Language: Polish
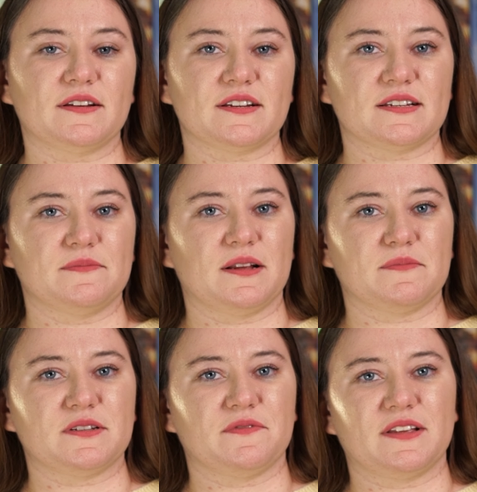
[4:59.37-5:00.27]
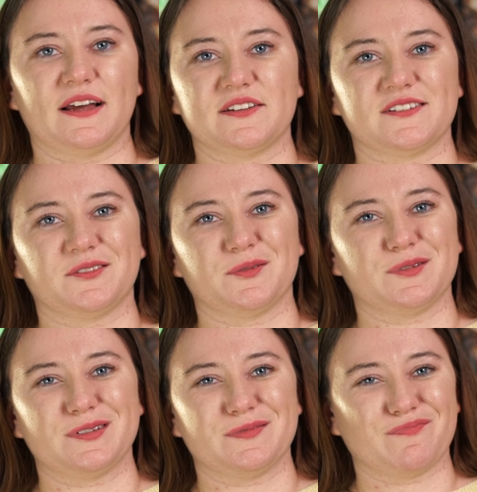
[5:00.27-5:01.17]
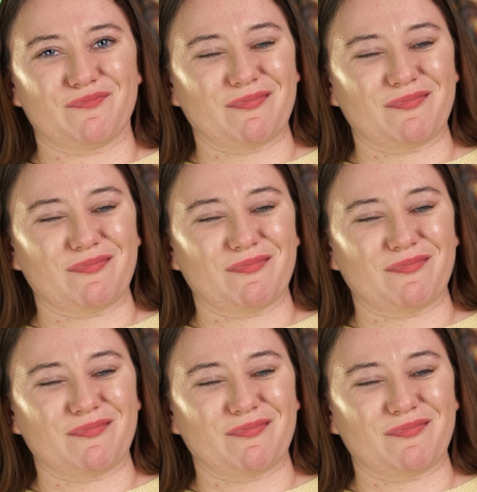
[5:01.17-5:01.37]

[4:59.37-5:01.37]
czasami nam się wydaje, że ktoś,